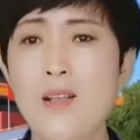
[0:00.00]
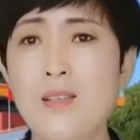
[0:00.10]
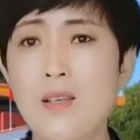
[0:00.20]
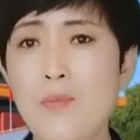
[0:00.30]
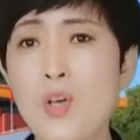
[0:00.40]

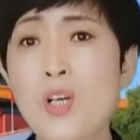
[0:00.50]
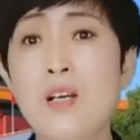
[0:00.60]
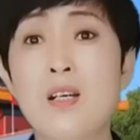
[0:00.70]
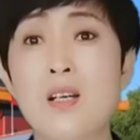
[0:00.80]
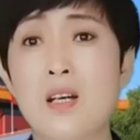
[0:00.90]
怎么
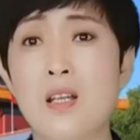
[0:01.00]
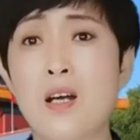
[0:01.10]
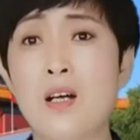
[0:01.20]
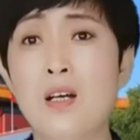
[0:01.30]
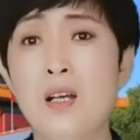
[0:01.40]
可
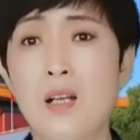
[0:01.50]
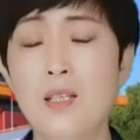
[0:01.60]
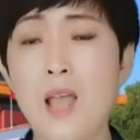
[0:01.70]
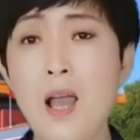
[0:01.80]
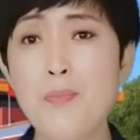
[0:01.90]
能
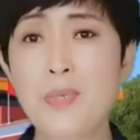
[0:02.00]
他